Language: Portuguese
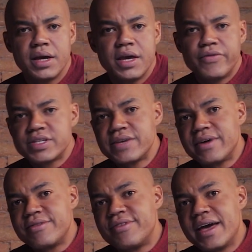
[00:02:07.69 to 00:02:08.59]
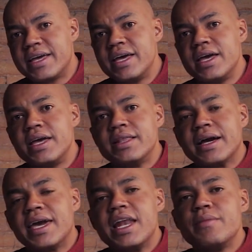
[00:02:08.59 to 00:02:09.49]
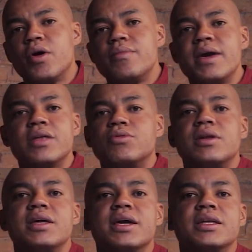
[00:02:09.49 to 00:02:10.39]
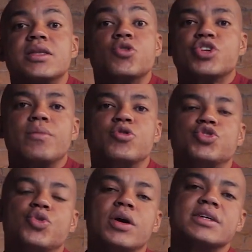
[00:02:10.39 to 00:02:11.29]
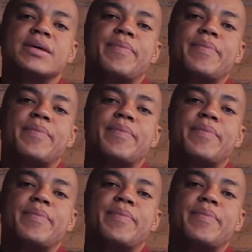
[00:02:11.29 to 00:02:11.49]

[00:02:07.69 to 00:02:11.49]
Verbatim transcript: E você vai ver que naquele momento ali que Deus chamou Jonas,